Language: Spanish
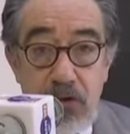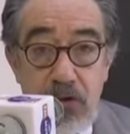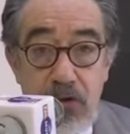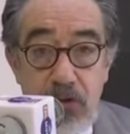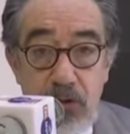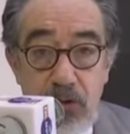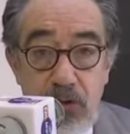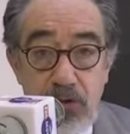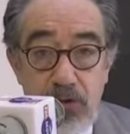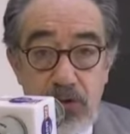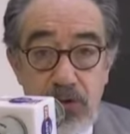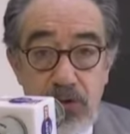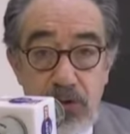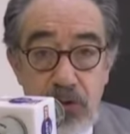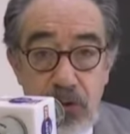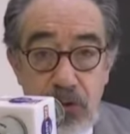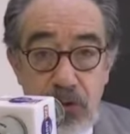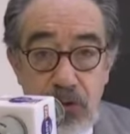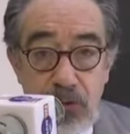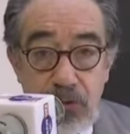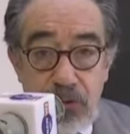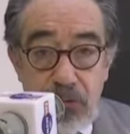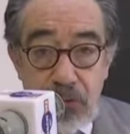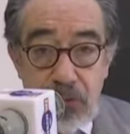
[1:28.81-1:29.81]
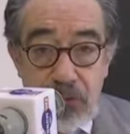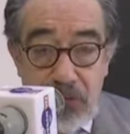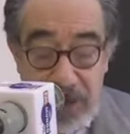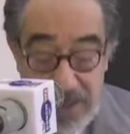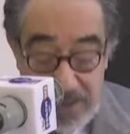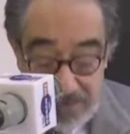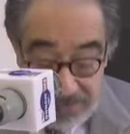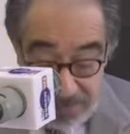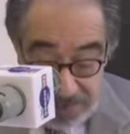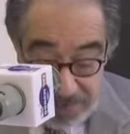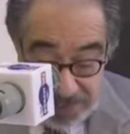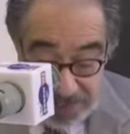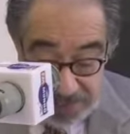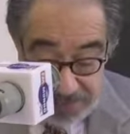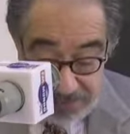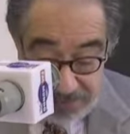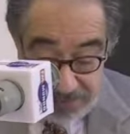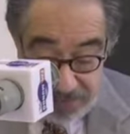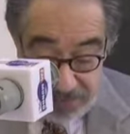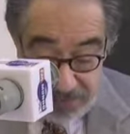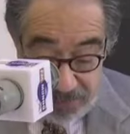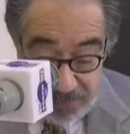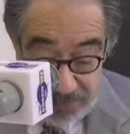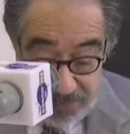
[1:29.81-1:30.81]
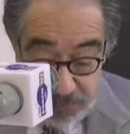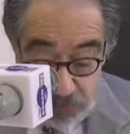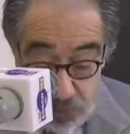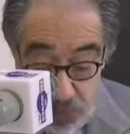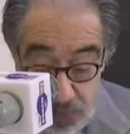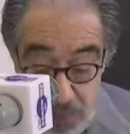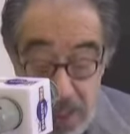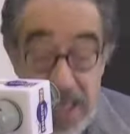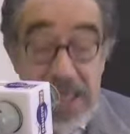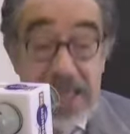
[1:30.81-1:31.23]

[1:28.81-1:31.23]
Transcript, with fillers: un triunfo fácil al extremismo,